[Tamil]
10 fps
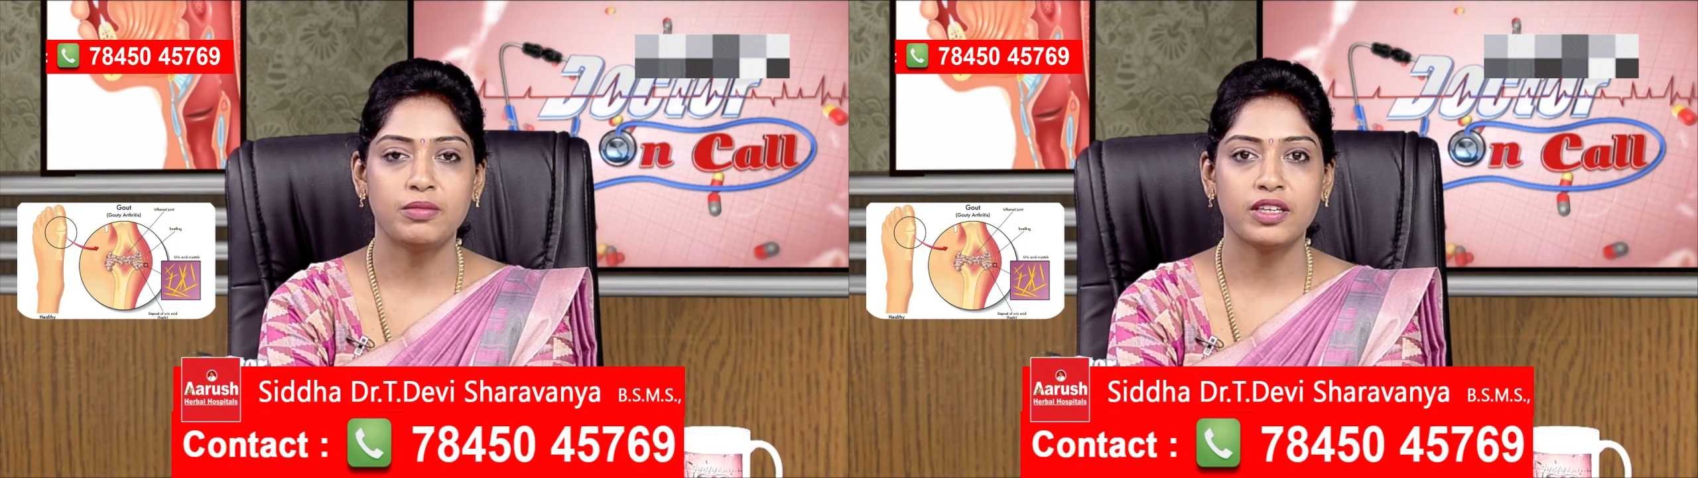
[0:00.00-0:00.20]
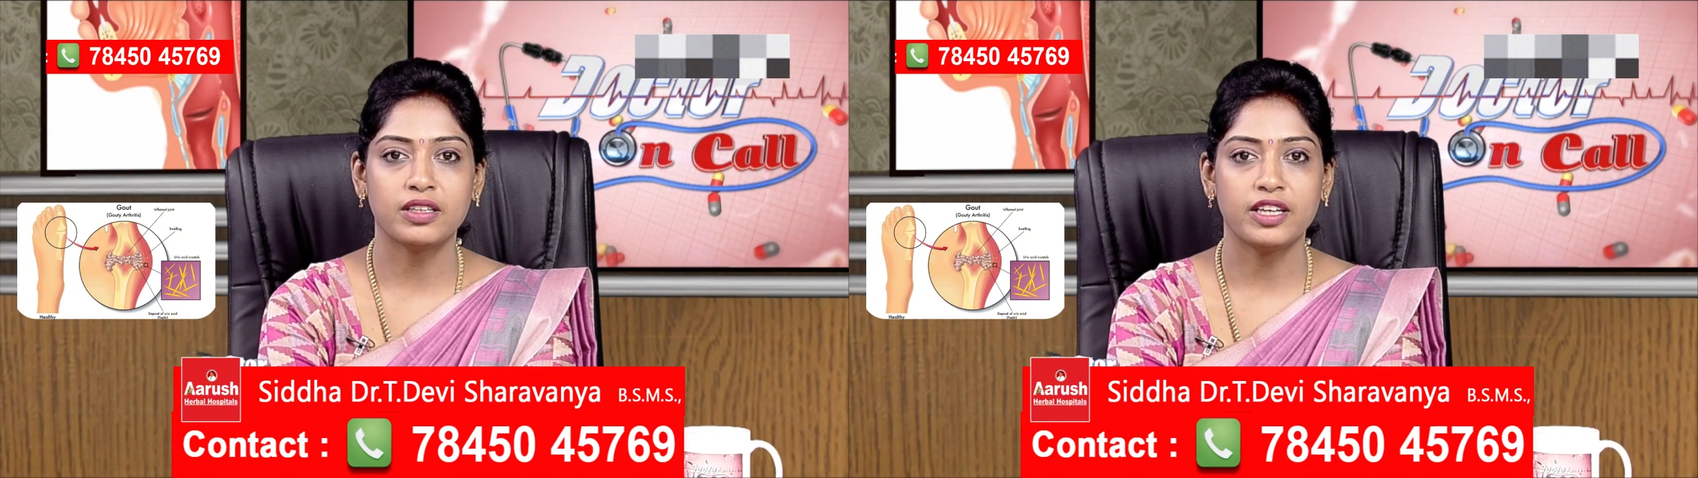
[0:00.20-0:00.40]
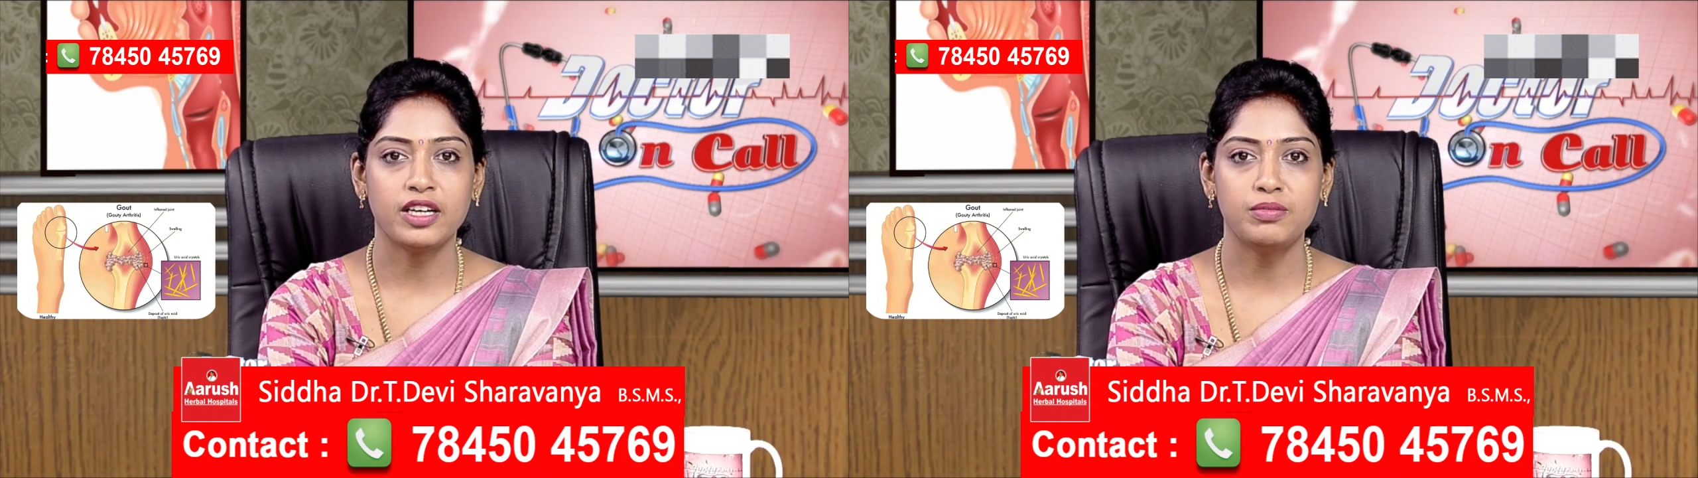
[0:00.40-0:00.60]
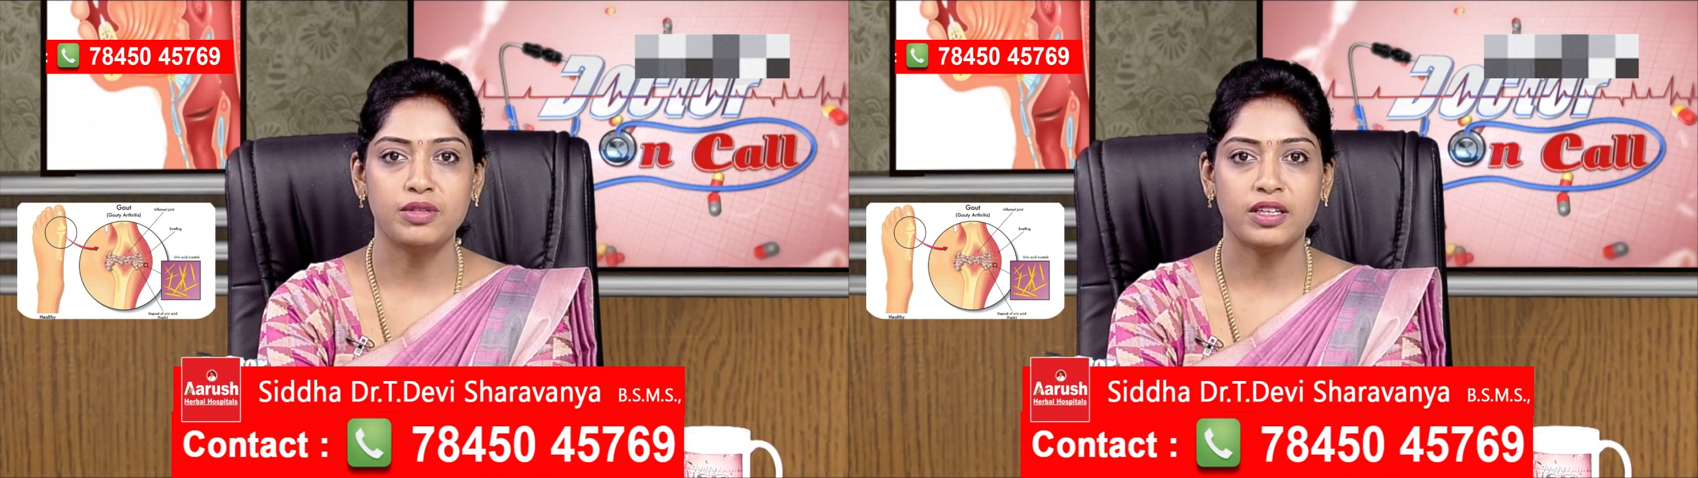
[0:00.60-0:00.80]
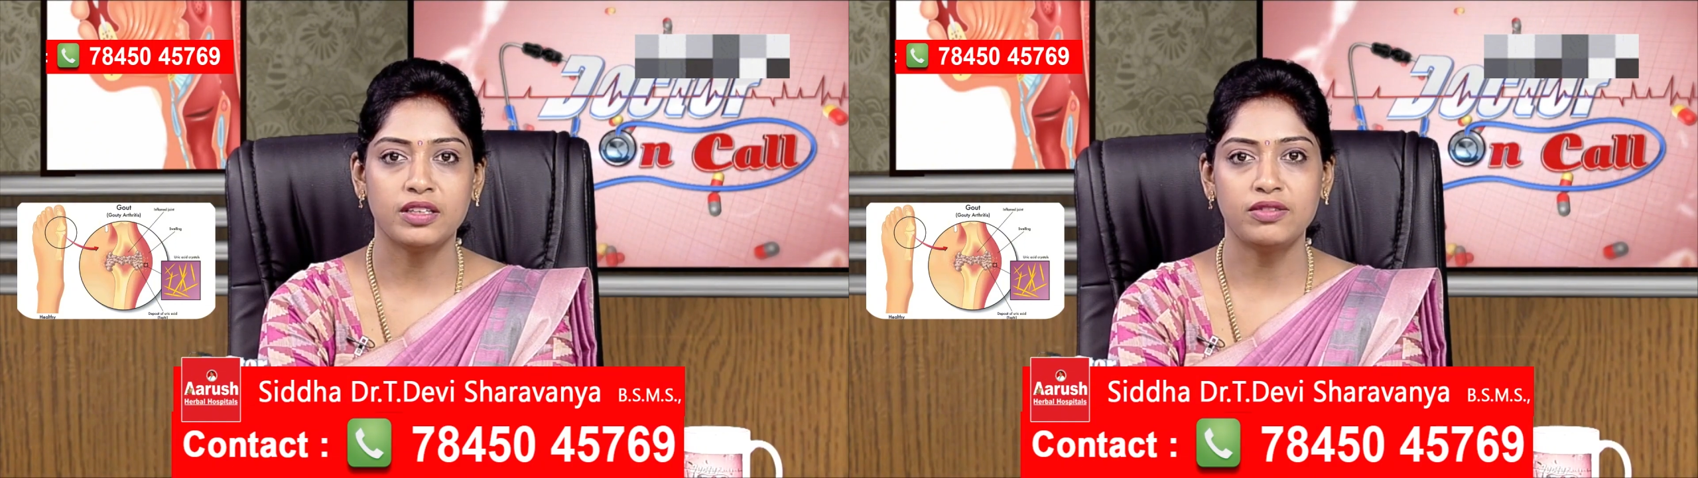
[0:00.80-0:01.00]
நம்மளுக்கு அந்த
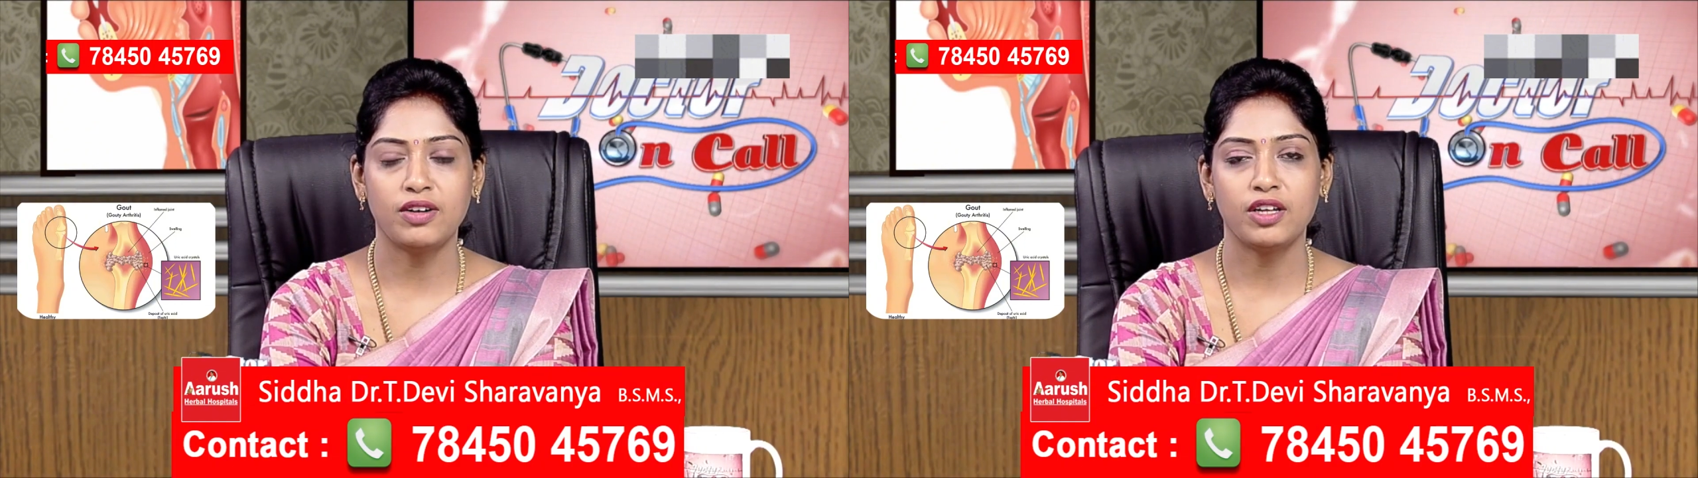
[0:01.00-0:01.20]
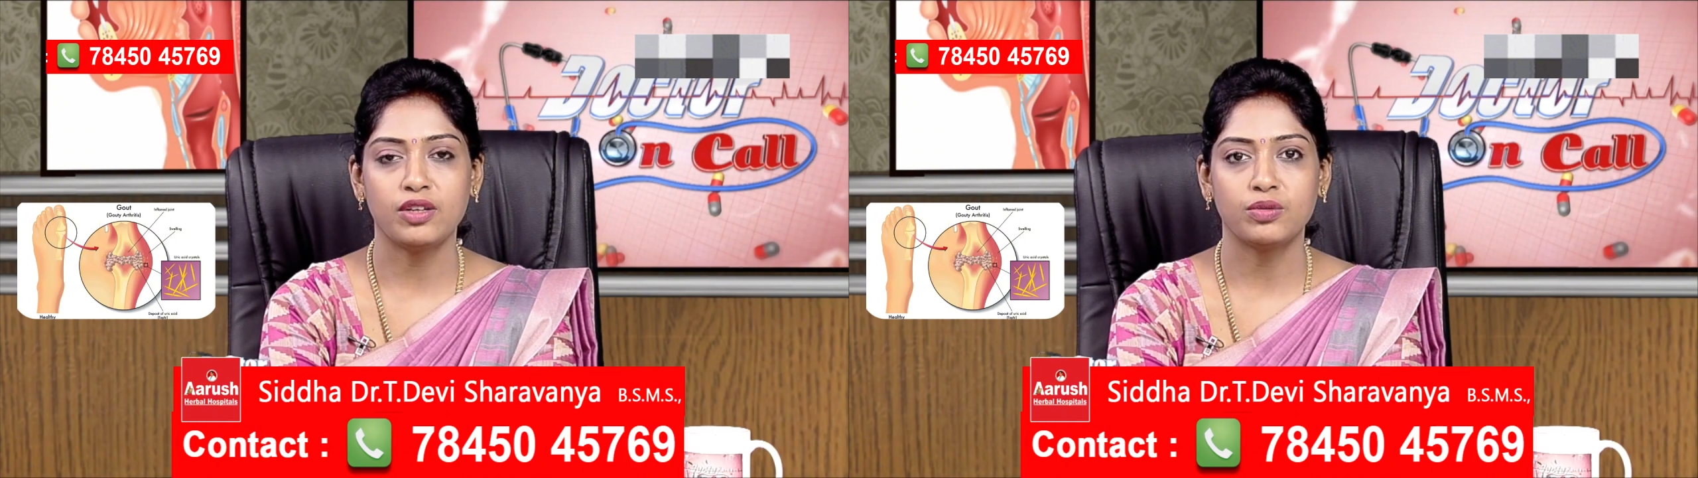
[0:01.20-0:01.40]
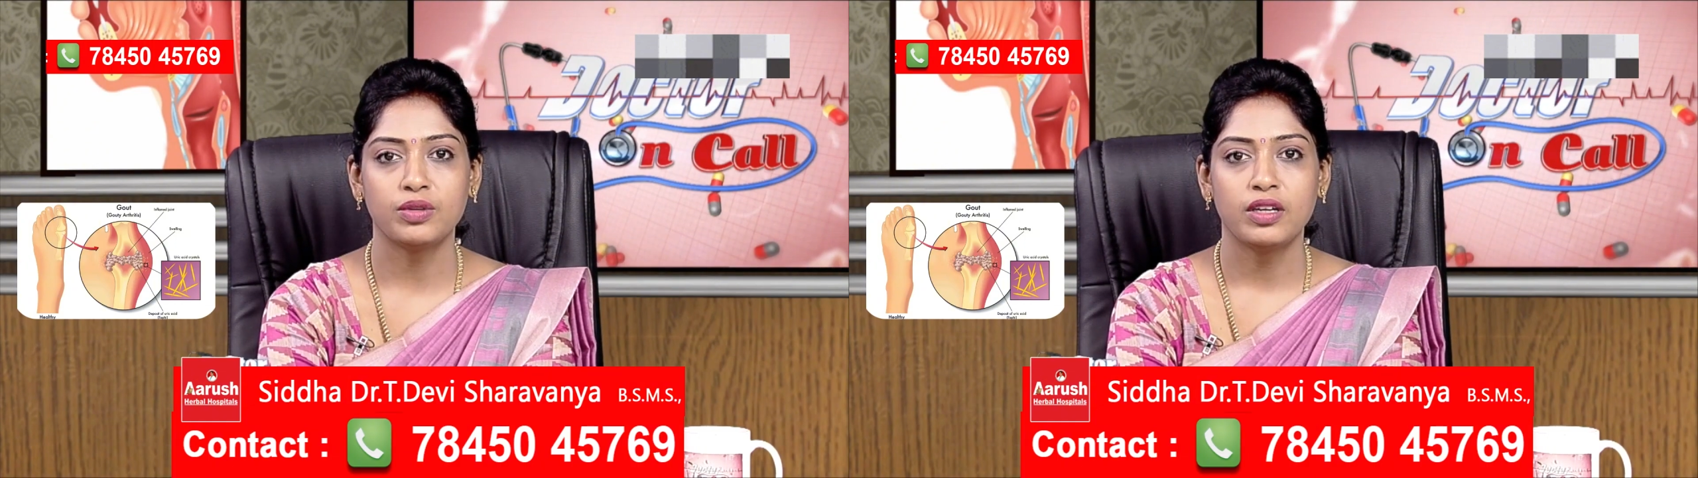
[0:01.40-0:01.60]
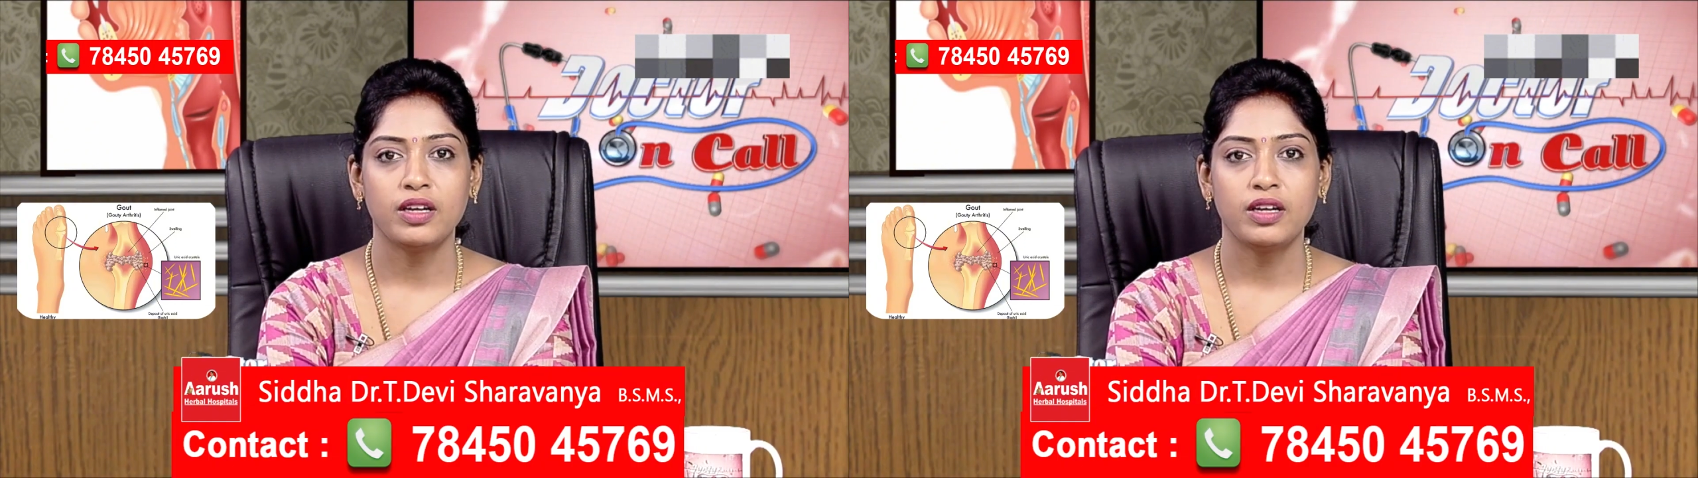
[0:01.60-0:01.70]
எலும்புலேருந்து வளரும்